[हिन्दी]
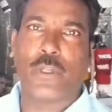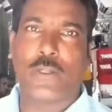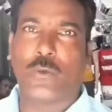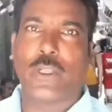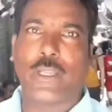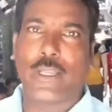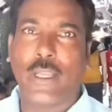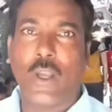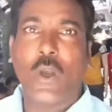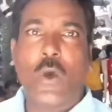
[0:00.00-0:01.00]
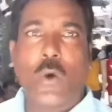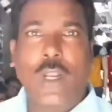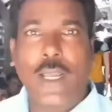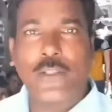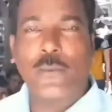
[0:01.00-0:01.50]
में पूरी ढूंढ के
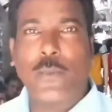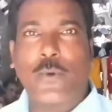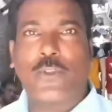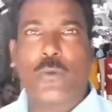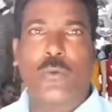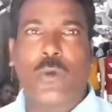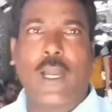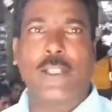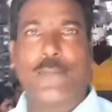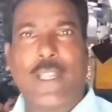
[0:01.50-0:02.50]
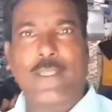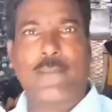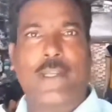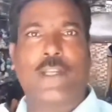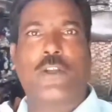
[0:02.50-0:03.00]
और आज जो मैं पहुँचा हूँ आज प्लाजा
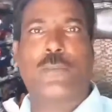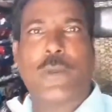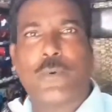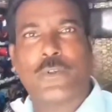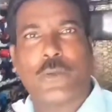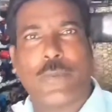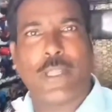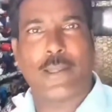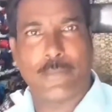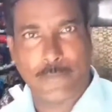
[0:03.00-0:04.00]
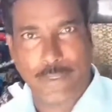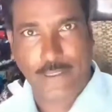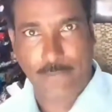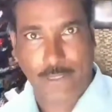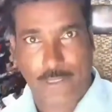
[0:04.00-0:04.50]
मार्केट के ऊपर पहुँचा हूँ पहले एक बार
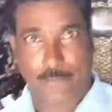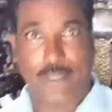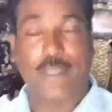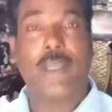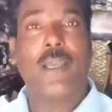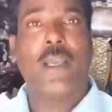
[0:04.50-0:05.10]
प्लाजा मार्केट पर